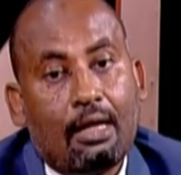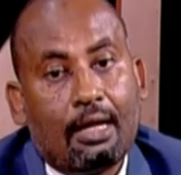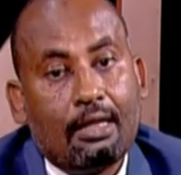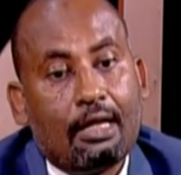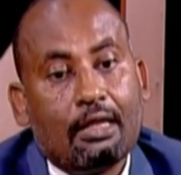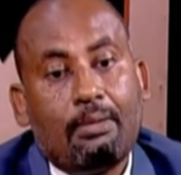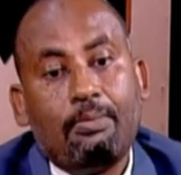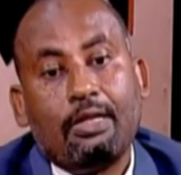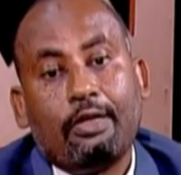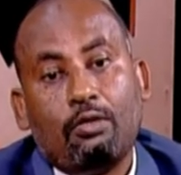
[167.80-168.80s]
انا دار
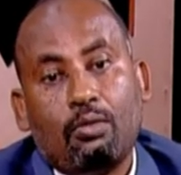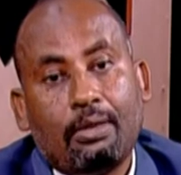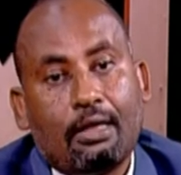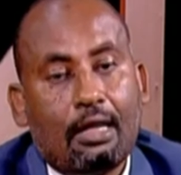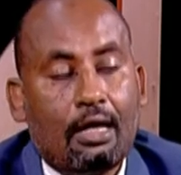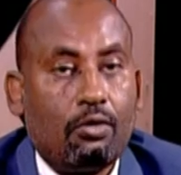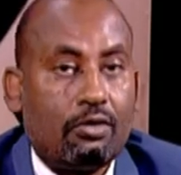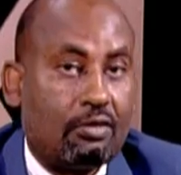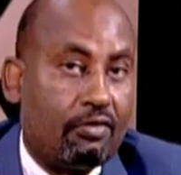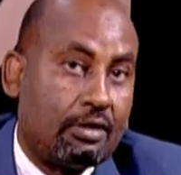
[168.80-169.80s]
اطمنك انه من خلال
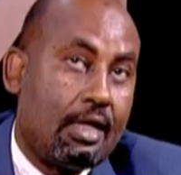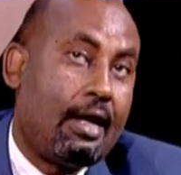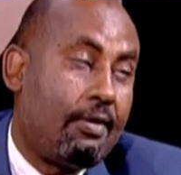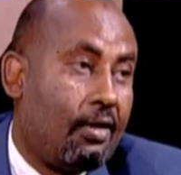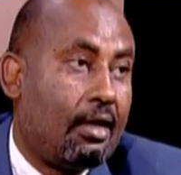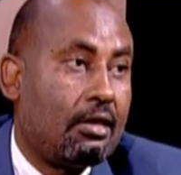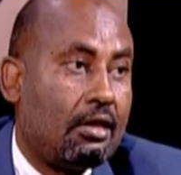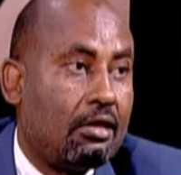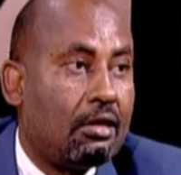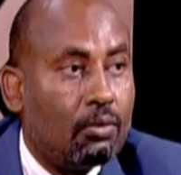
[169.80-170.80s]
نصف ساعه فقط
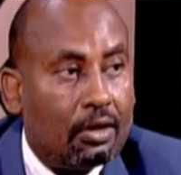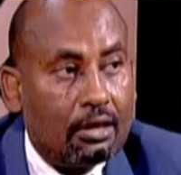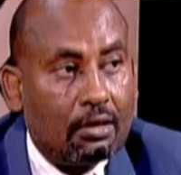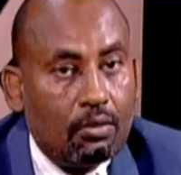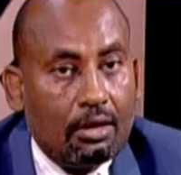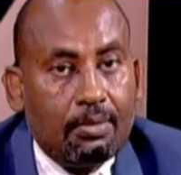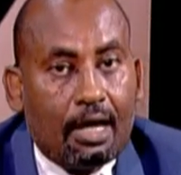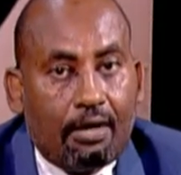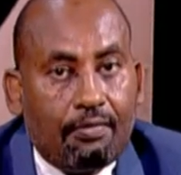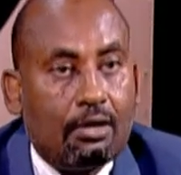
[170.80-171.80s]
انت ممكن تكوني
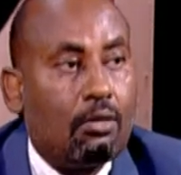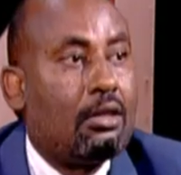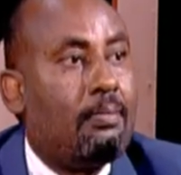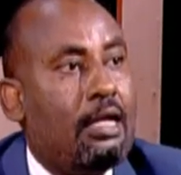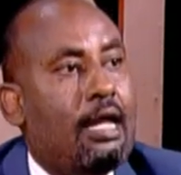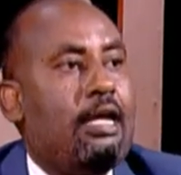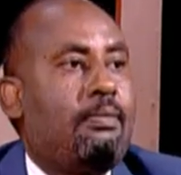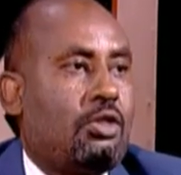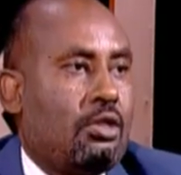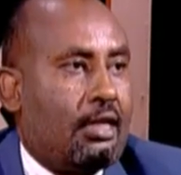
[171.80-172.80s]
بتعرفي تبقي
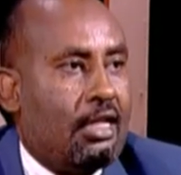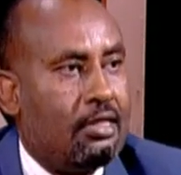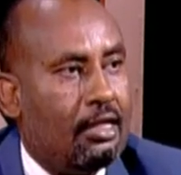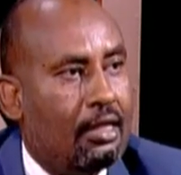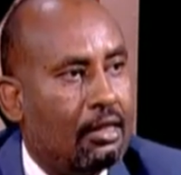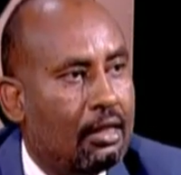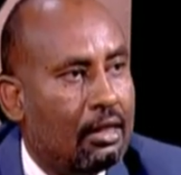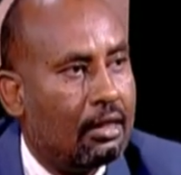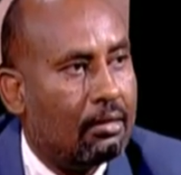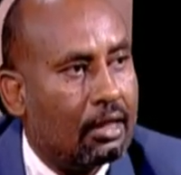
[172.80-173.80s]
لاعبه شطرنج يعني
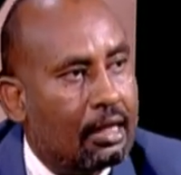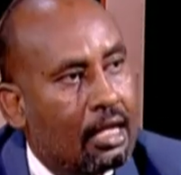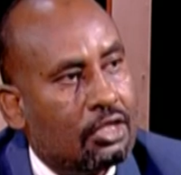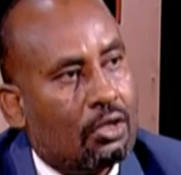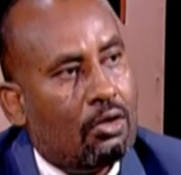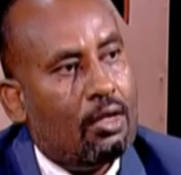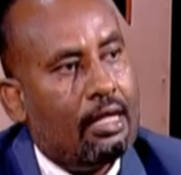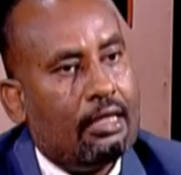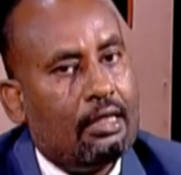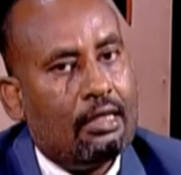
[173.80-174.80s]
من خلال يشرحوا
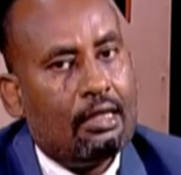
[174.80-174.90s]
لك